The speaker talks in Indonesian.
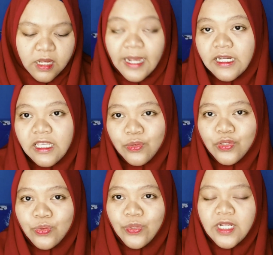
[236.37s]
hari gitu
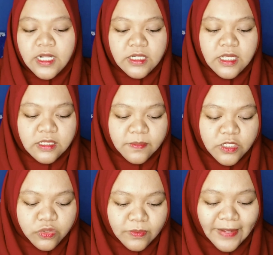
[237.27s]
ditungguin datang
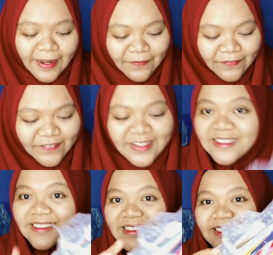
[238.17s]
wow
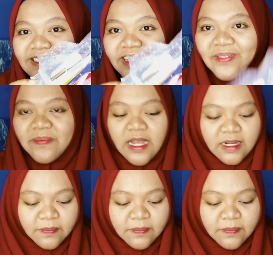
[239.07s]
cute banget